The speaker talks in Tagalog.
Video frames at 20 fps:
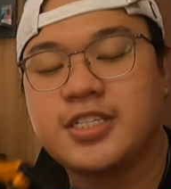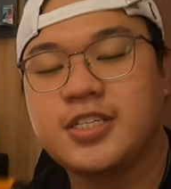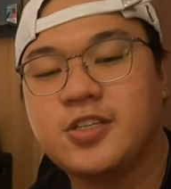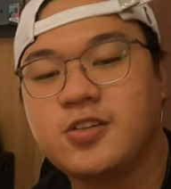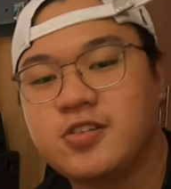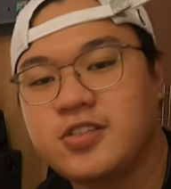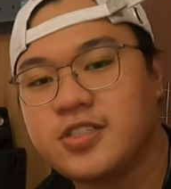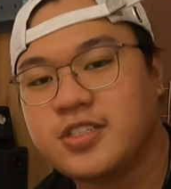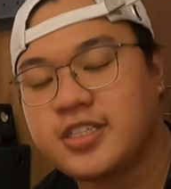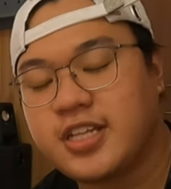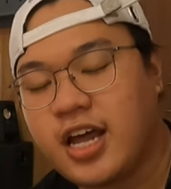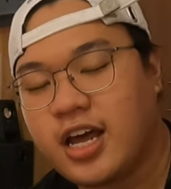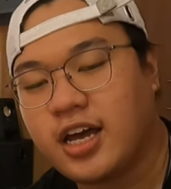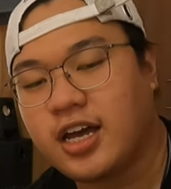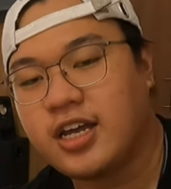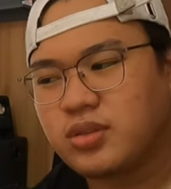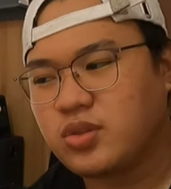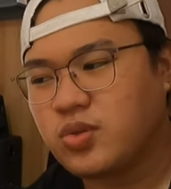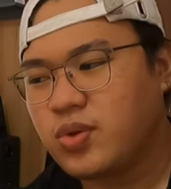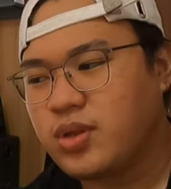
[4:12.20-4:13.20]
kasi yung
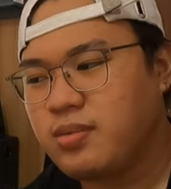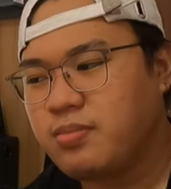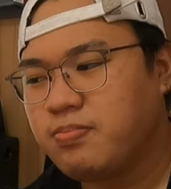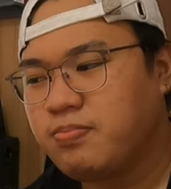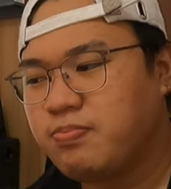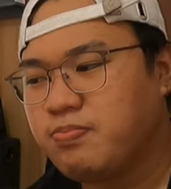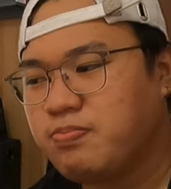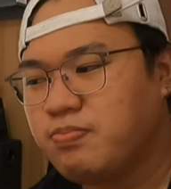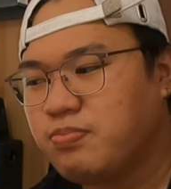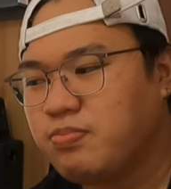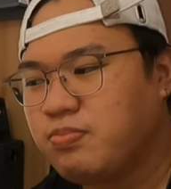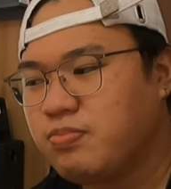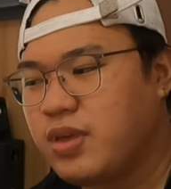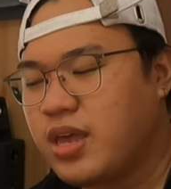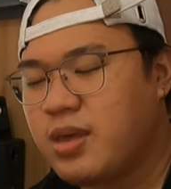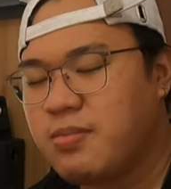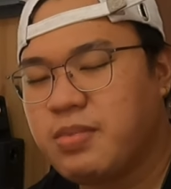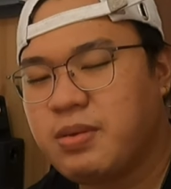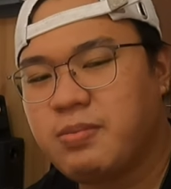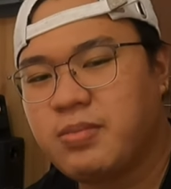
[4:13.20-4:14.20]
stock,
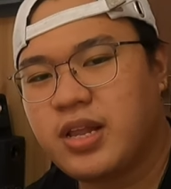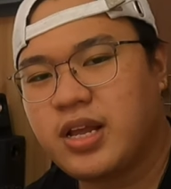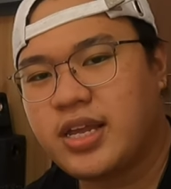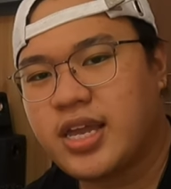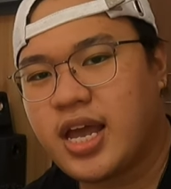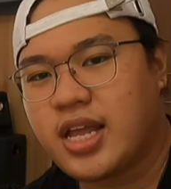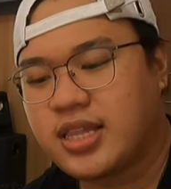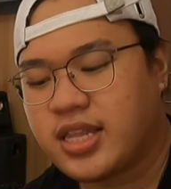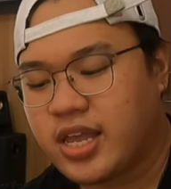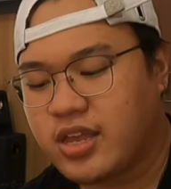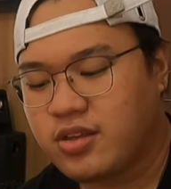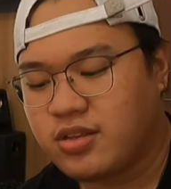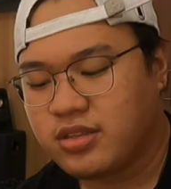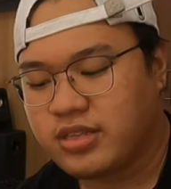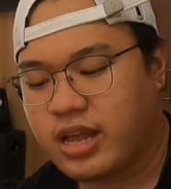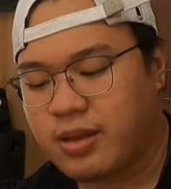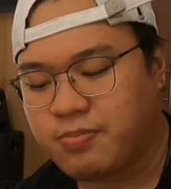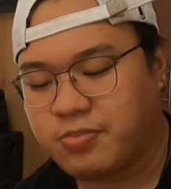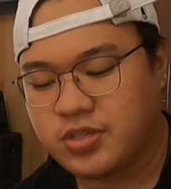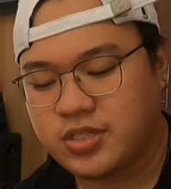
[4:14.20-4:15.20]
12mm lang yata
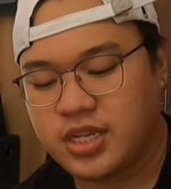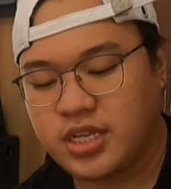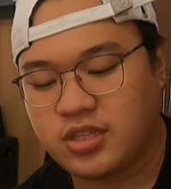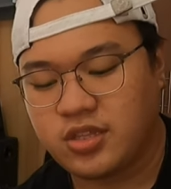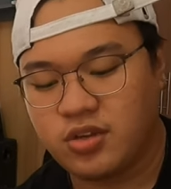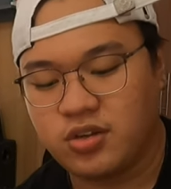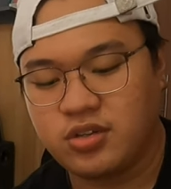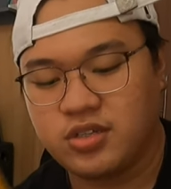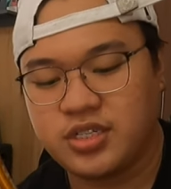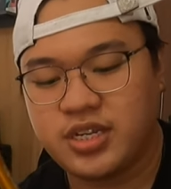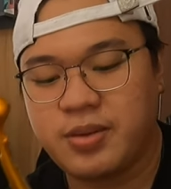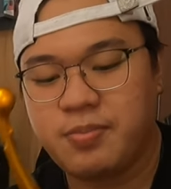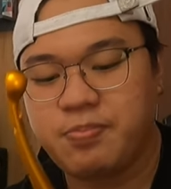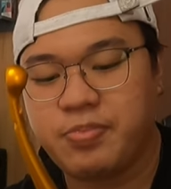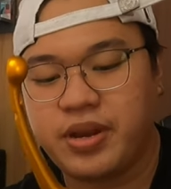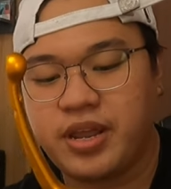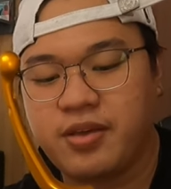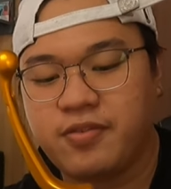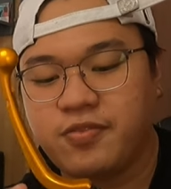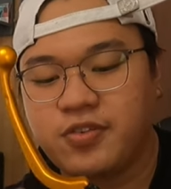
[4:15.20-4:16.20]
yun. Tapos ito,
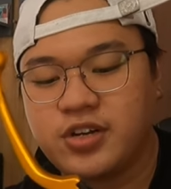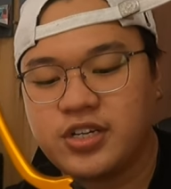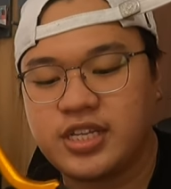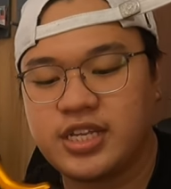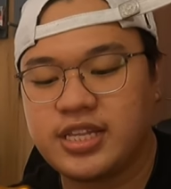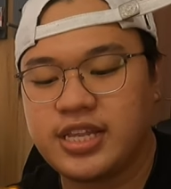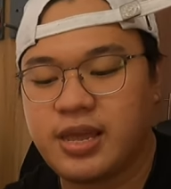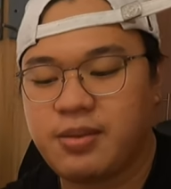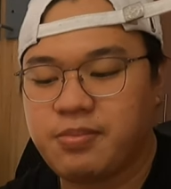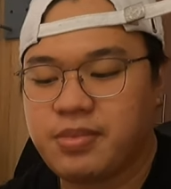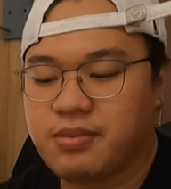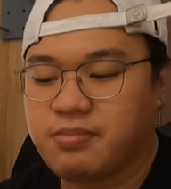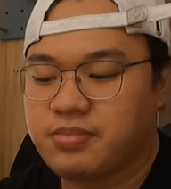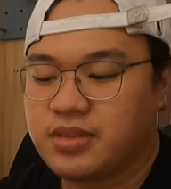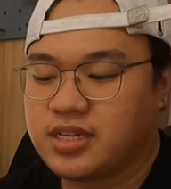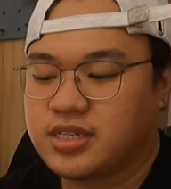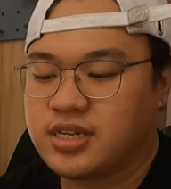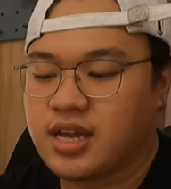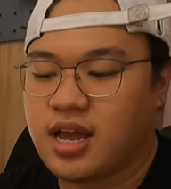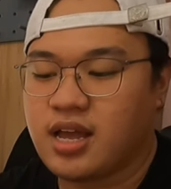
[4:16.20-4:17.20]
syempre,
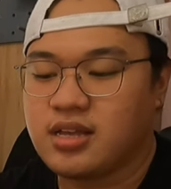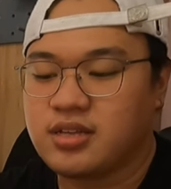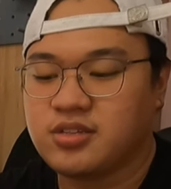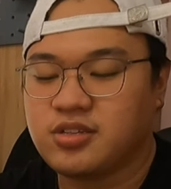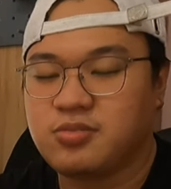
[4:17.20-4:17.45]
14mm na siya.